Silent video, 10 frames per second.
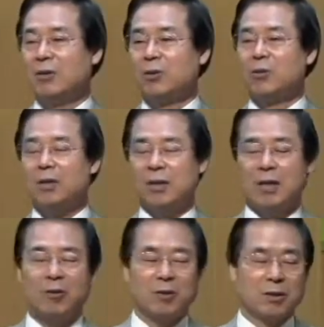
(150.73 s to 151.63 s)
통치를
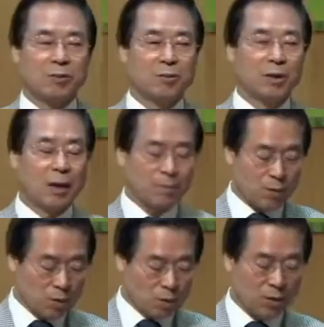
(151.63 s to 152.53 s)
하고 있었고
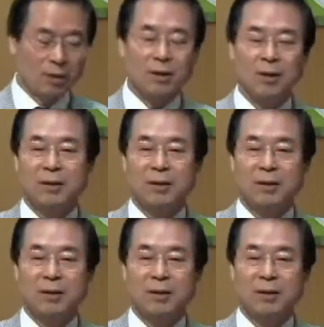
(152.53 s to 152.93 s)
남쪽은